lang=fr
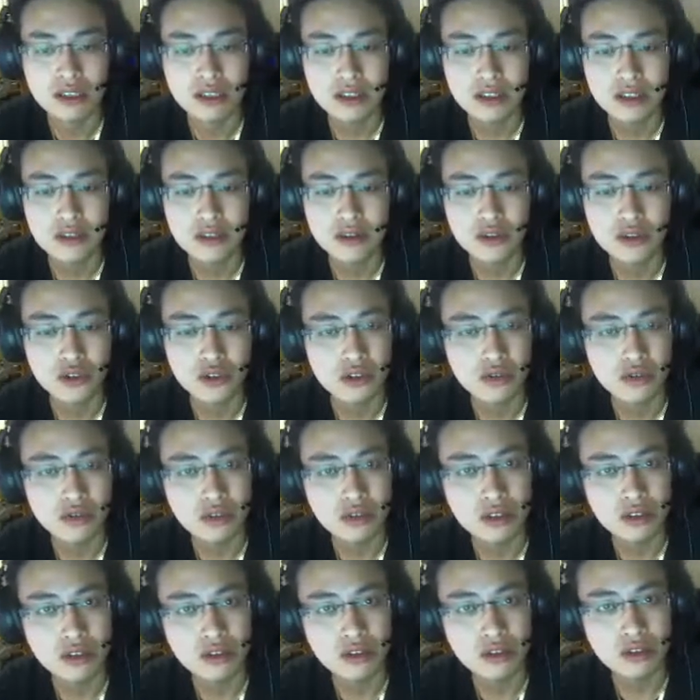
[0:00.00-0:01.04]

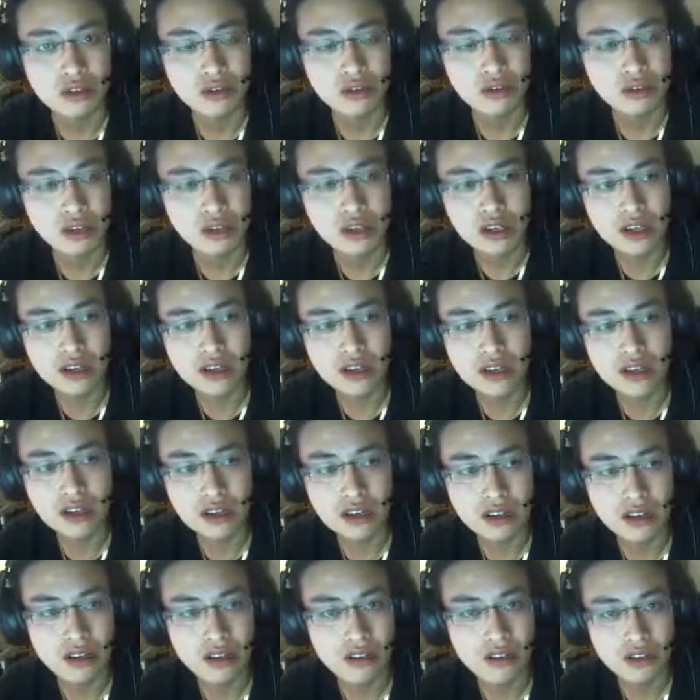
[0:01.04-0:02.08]
aujourd'hui, tel
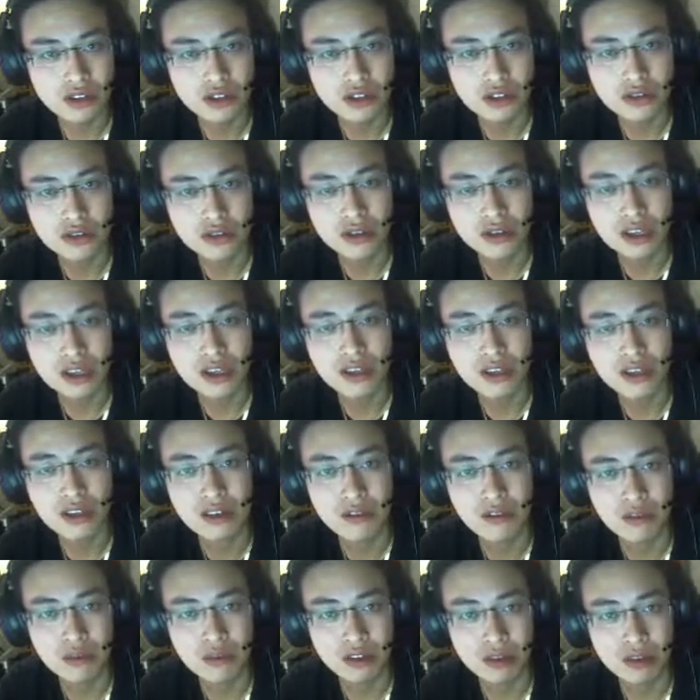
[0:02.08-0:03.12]
quel, le jeu est
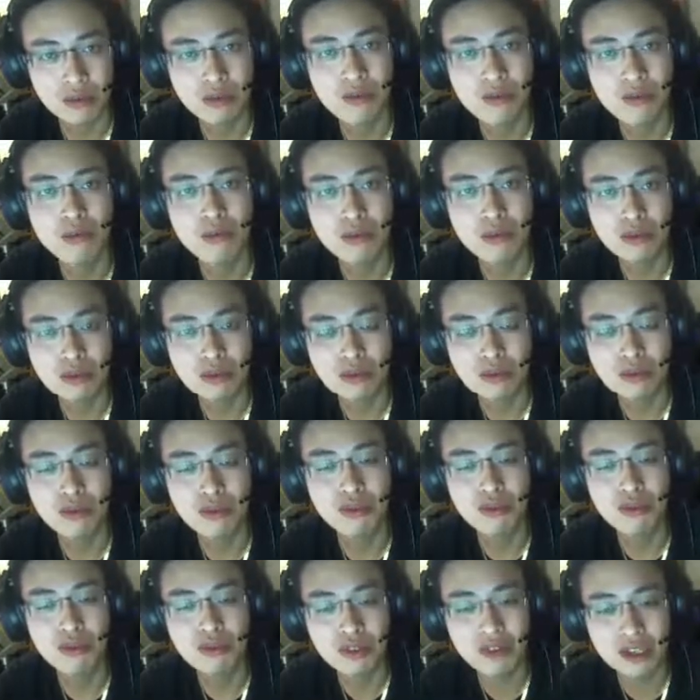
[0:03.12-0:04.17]
vraiment beaucoup
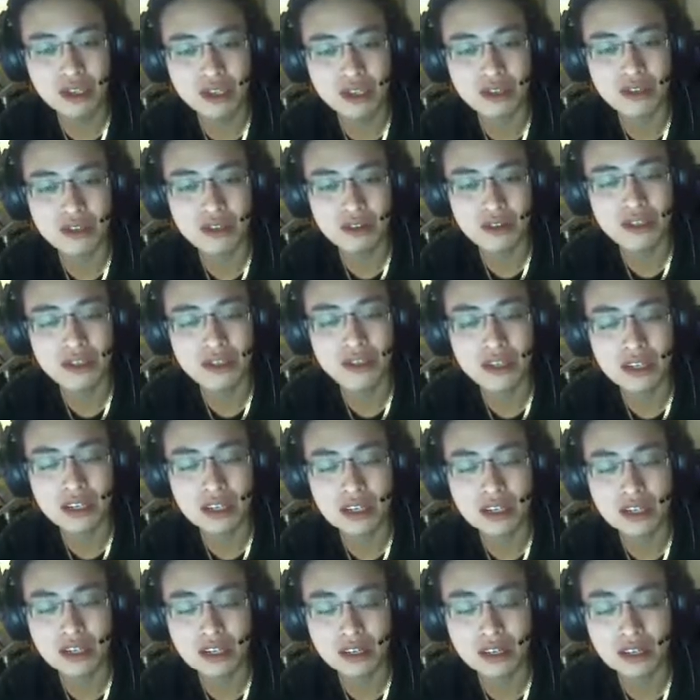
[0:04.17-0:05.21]
plus facile que ce qu'il
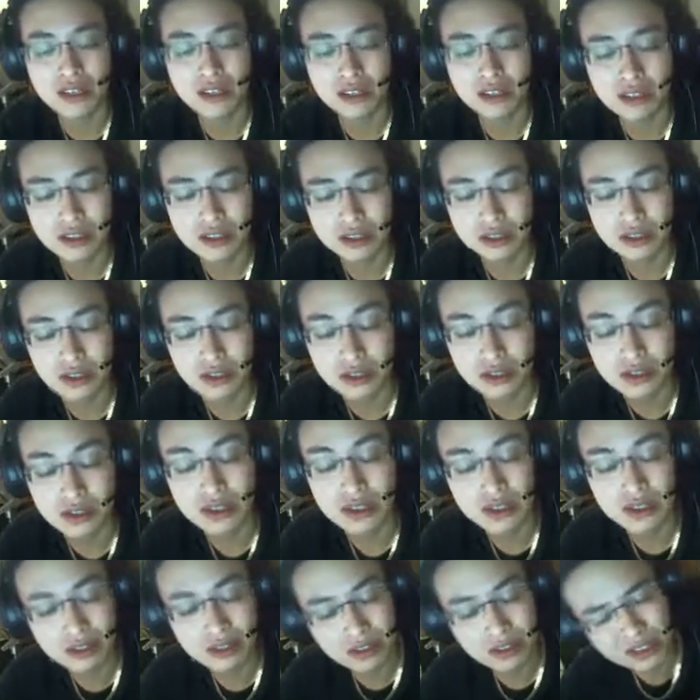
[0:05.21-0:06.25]
l'est,
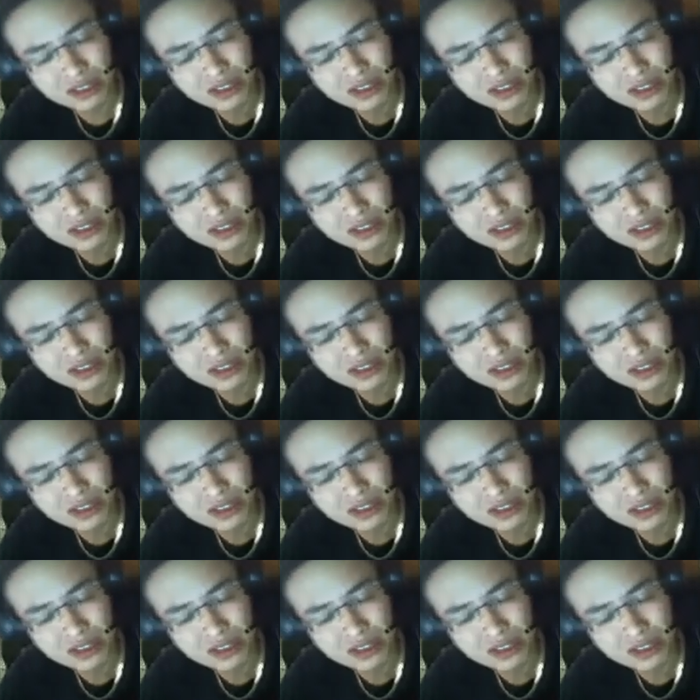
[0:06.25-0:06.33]
que ce